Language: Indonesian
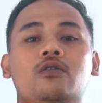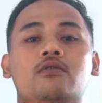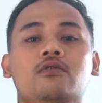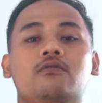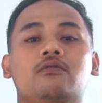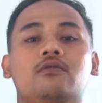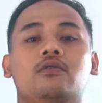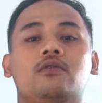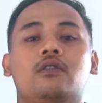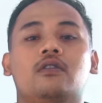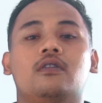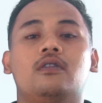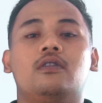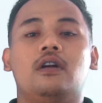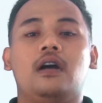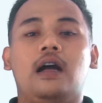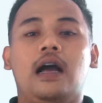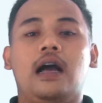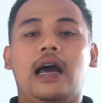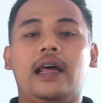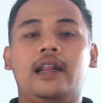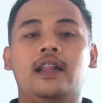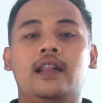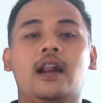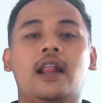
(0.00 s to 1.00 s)
untuk
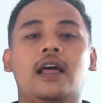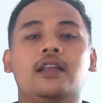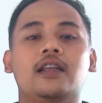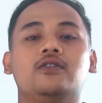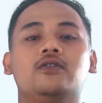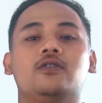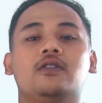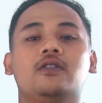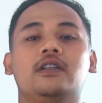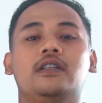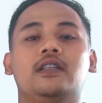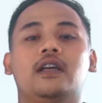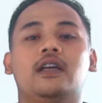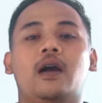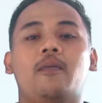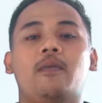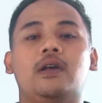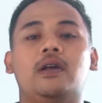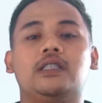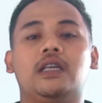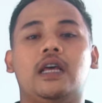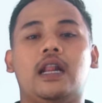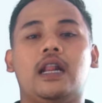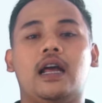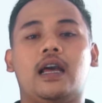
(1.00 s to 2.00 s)
hadir langsung di
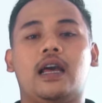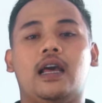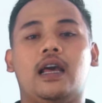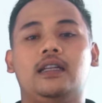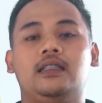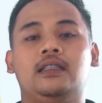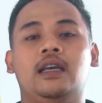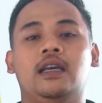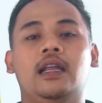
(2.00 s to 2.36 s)
tengah masyarakat.